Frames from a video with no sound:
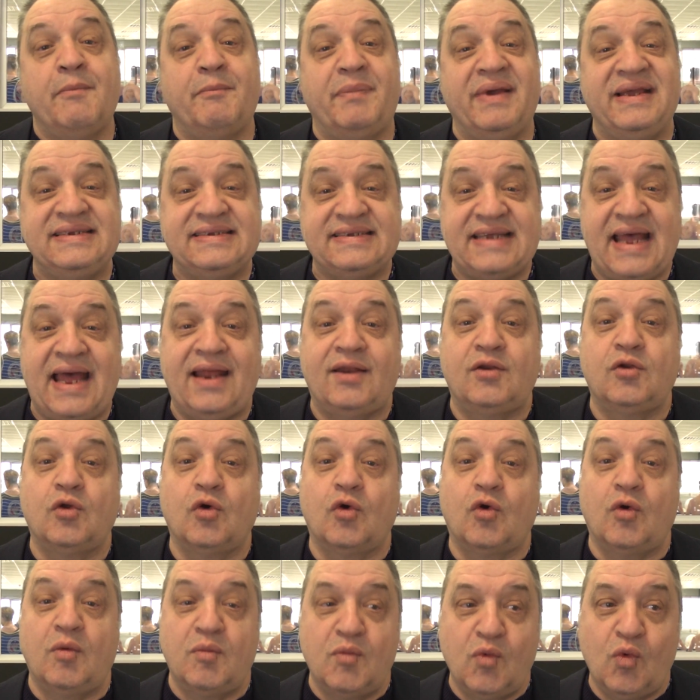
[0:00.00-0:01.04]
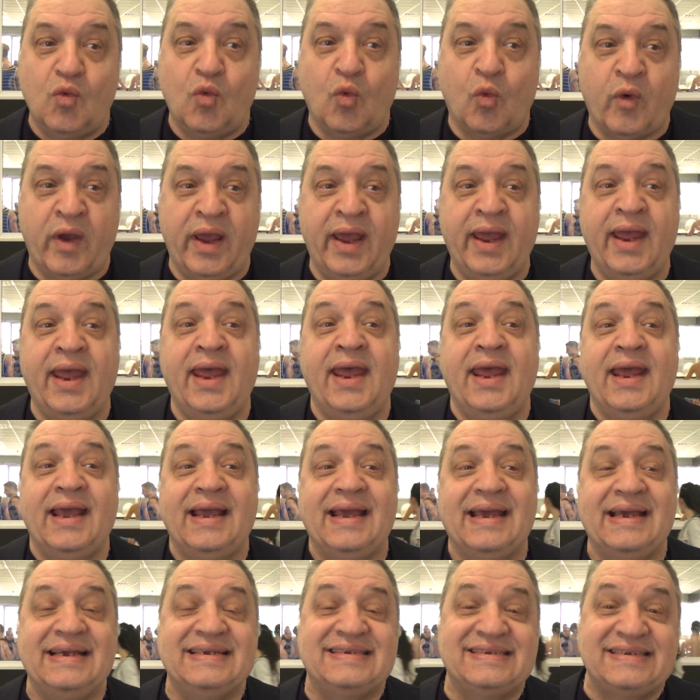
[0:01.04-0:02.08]
pensando comunque
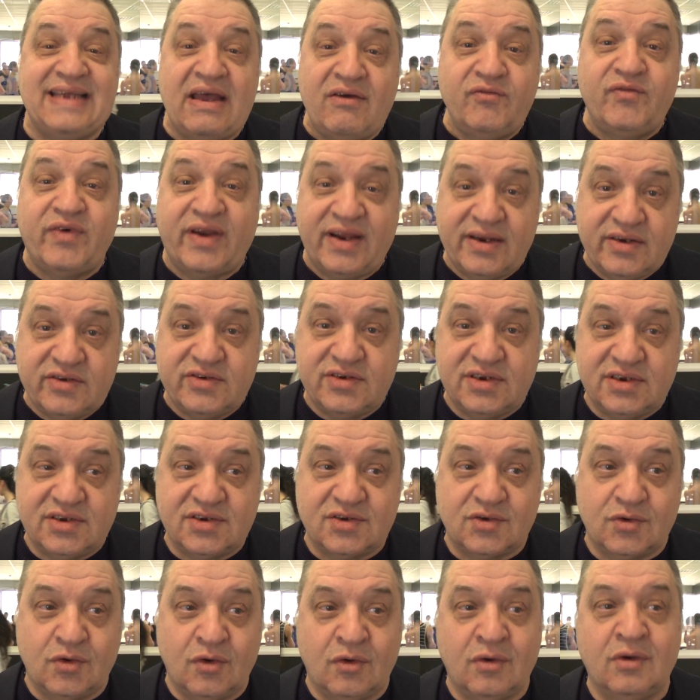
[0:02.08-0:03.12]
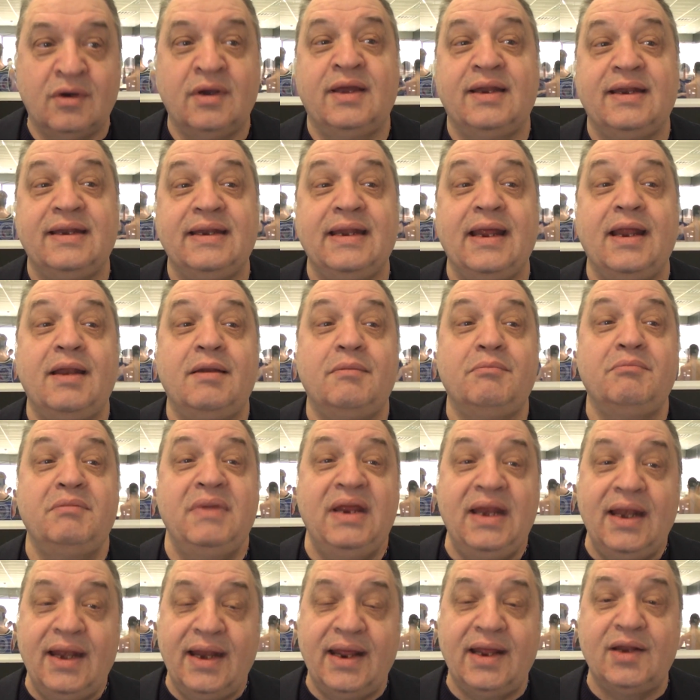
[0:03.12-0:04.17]
che San Francesco nel
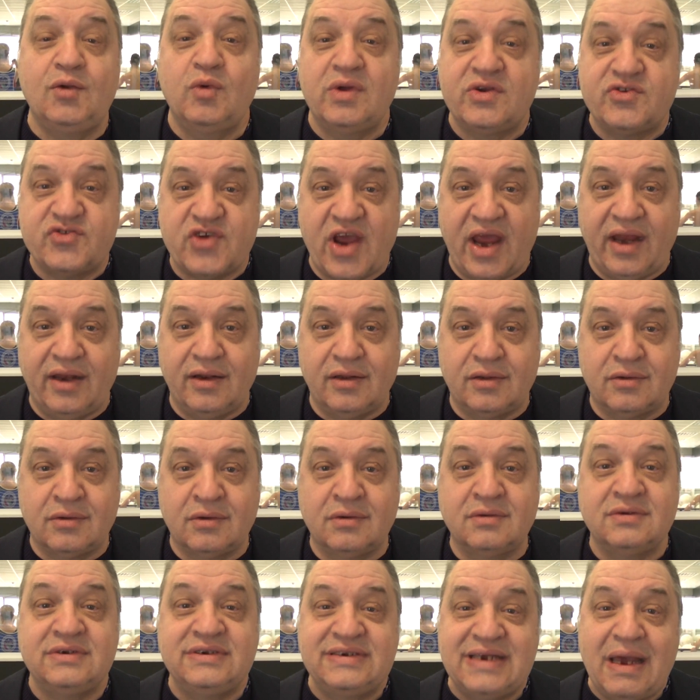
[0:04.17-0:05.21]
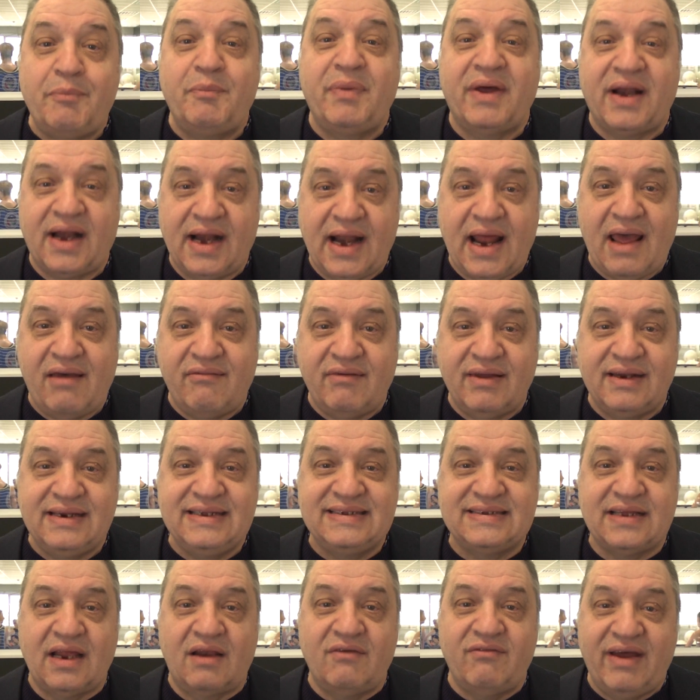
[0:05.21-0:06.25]
1200 già parlava
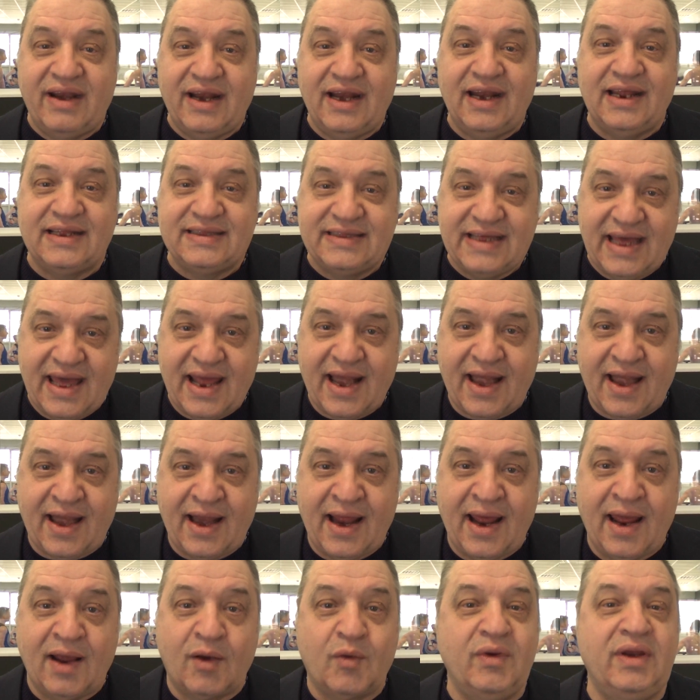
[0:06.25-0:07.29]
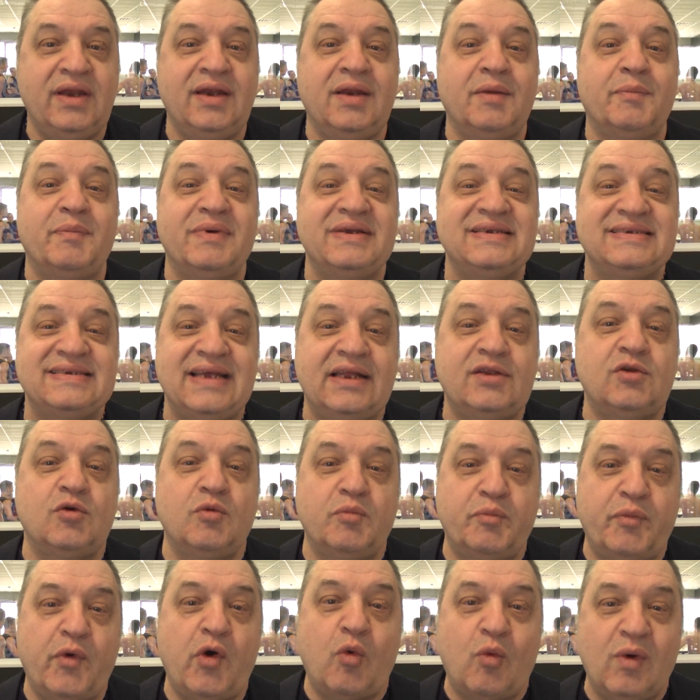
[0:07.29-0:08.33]
di salvare la terra, quindi pensate
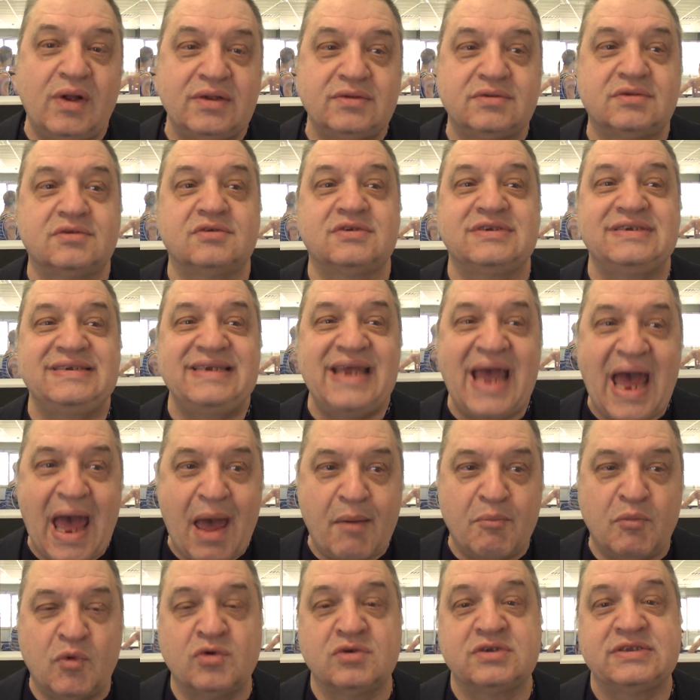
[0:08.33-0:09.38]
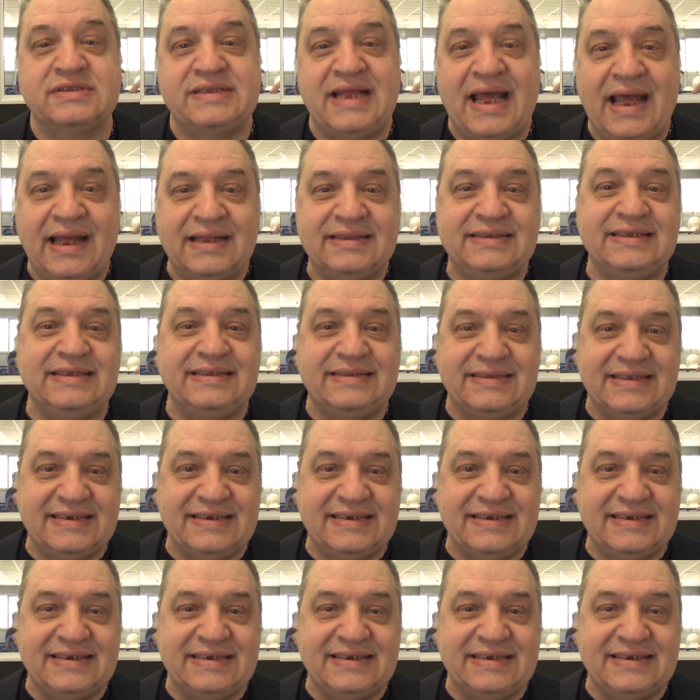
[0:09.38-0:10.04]
un po' quanto siamo stati